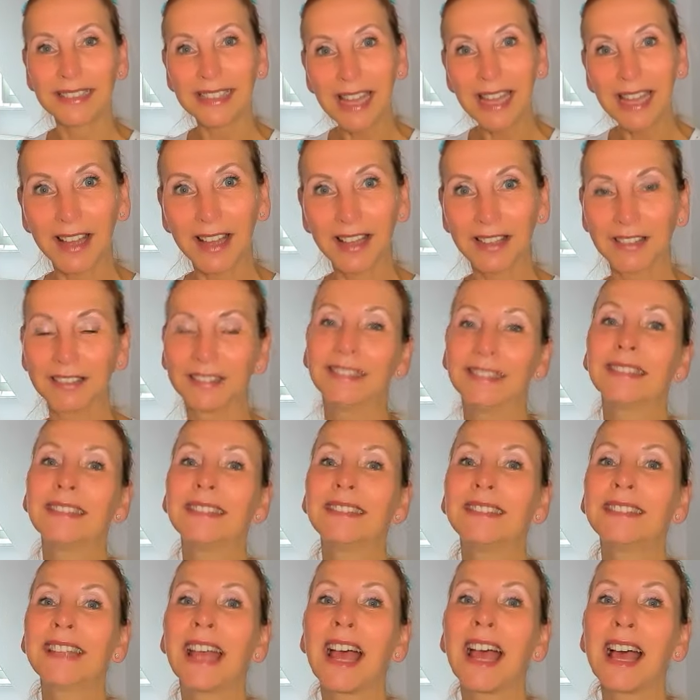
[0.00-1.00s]
Ja,
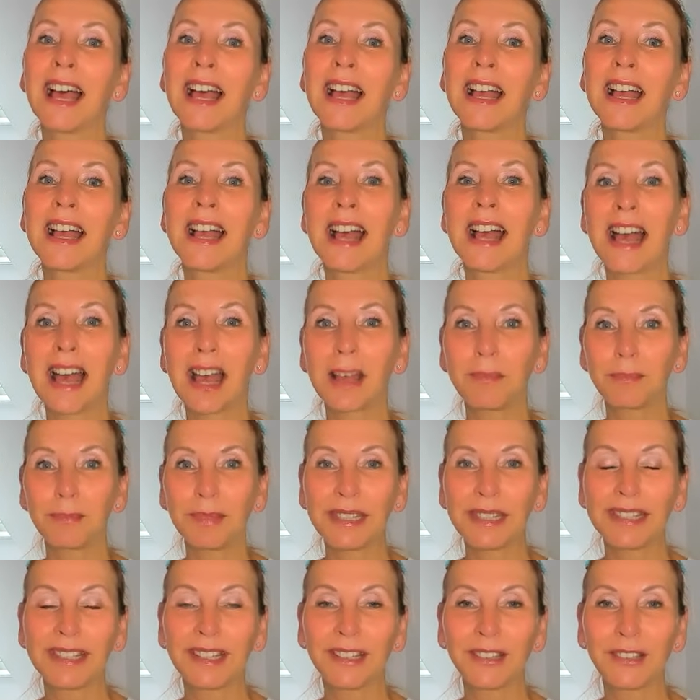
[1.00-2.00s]
da
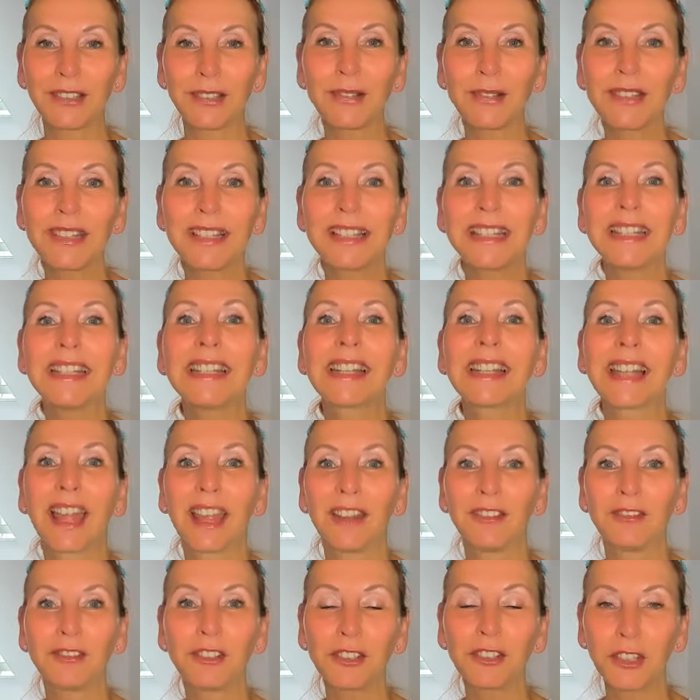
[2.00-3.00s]
habe ich natürlich
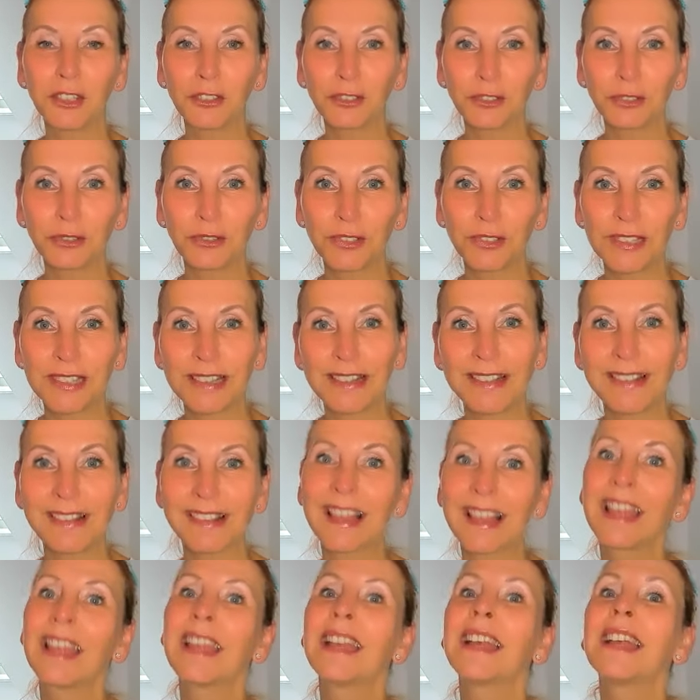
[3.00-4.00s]
ein
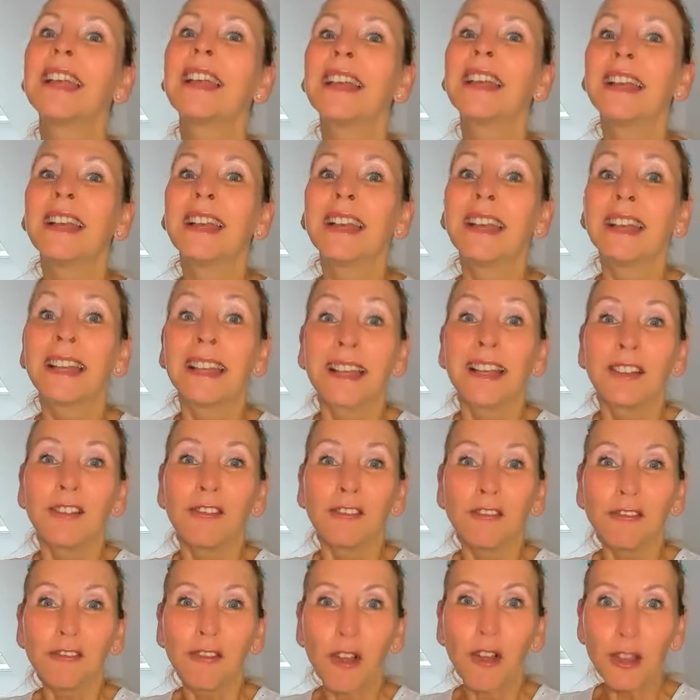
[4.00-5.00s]
wunderschönes
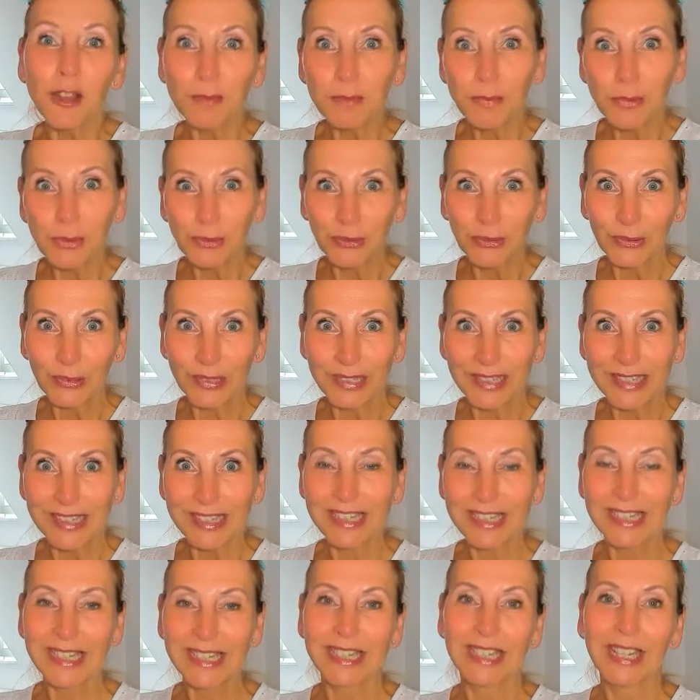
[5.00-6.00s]

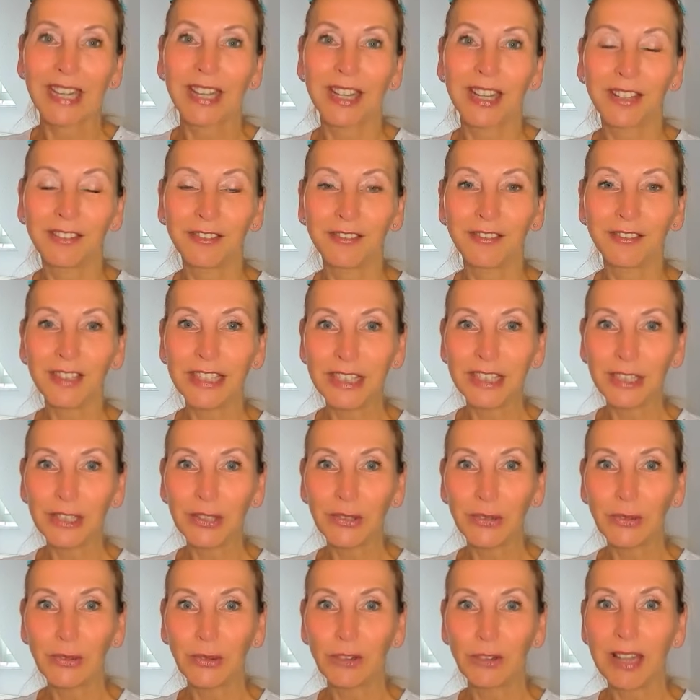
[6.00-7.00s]

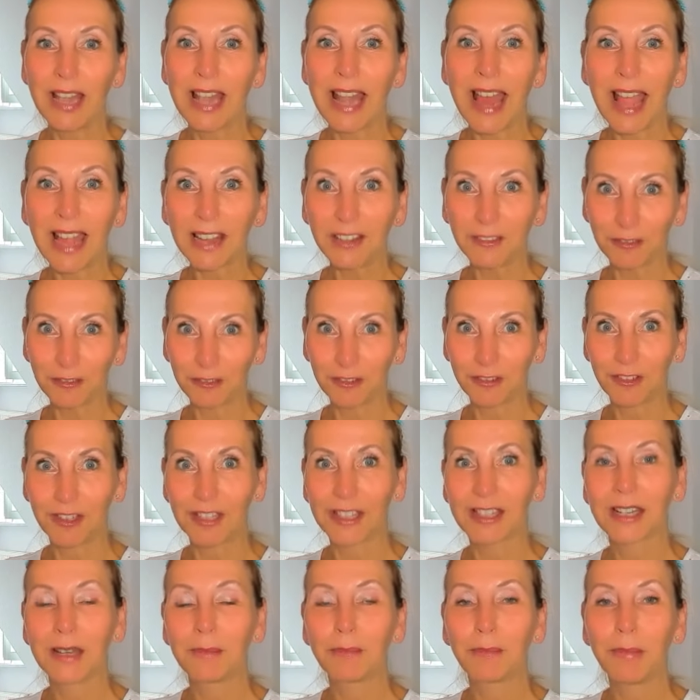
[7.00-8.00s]
Vollmond-Video live
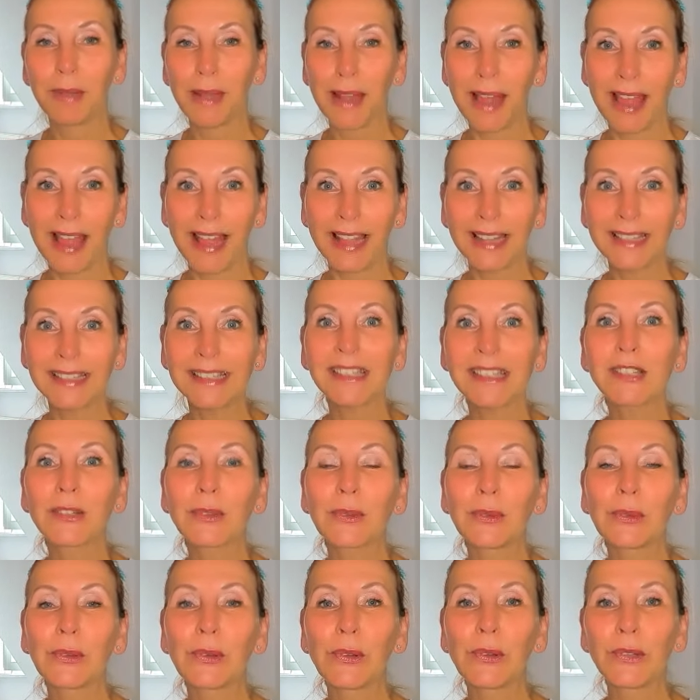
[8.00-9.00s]

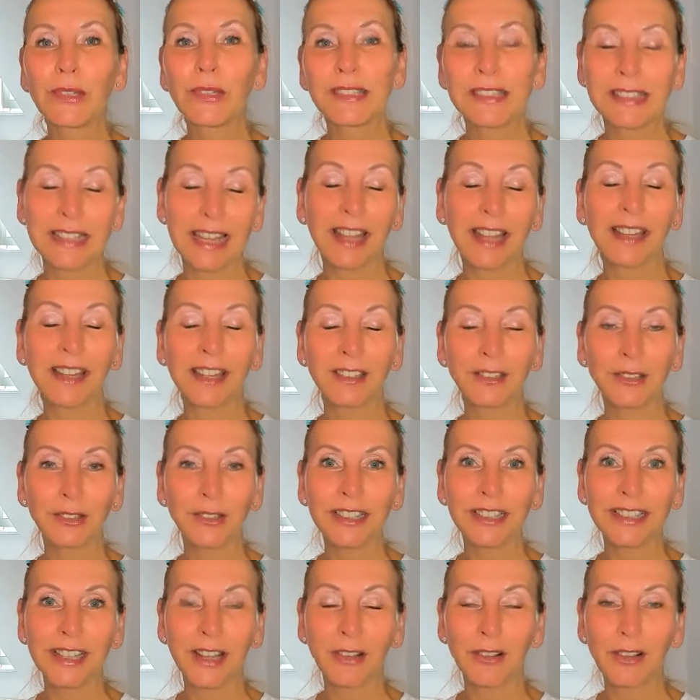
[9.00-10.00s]
geplant und ja,
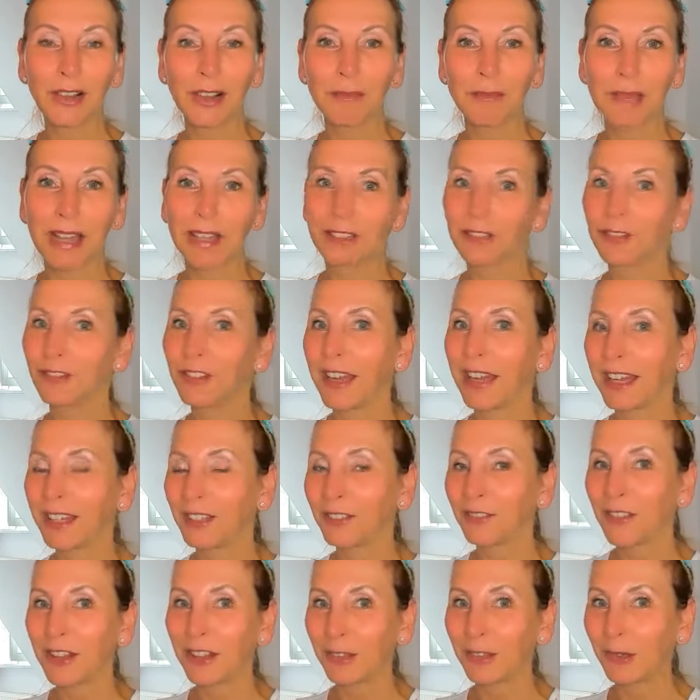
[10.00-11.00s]
natürlich auch gemacht.
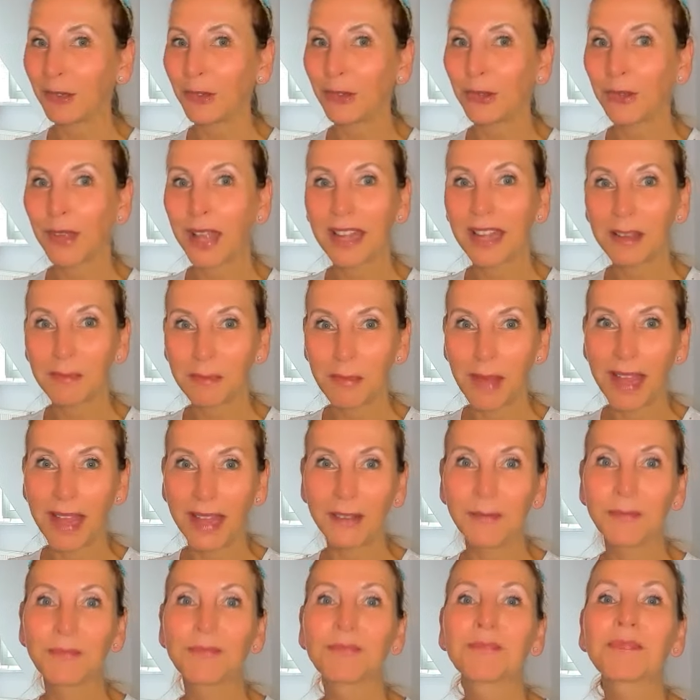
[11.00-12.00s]
Vielleicht warst du sogar
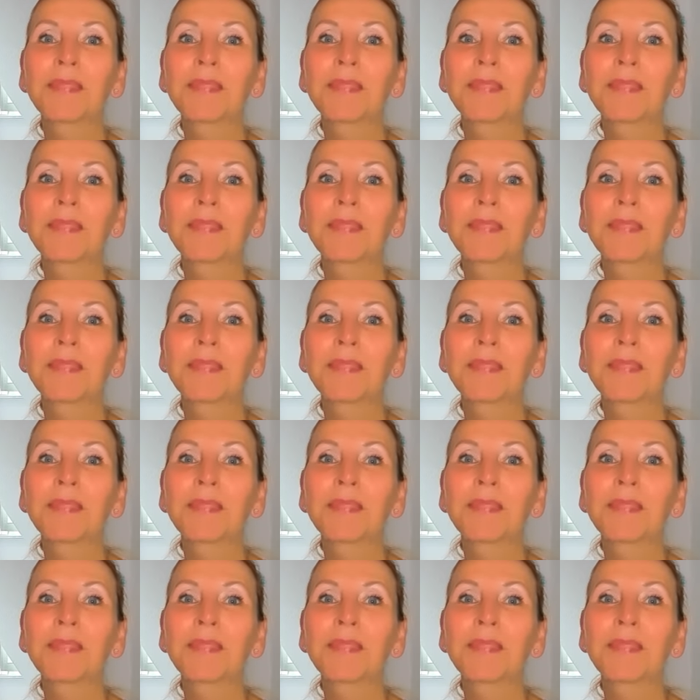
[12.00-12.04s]
dabei.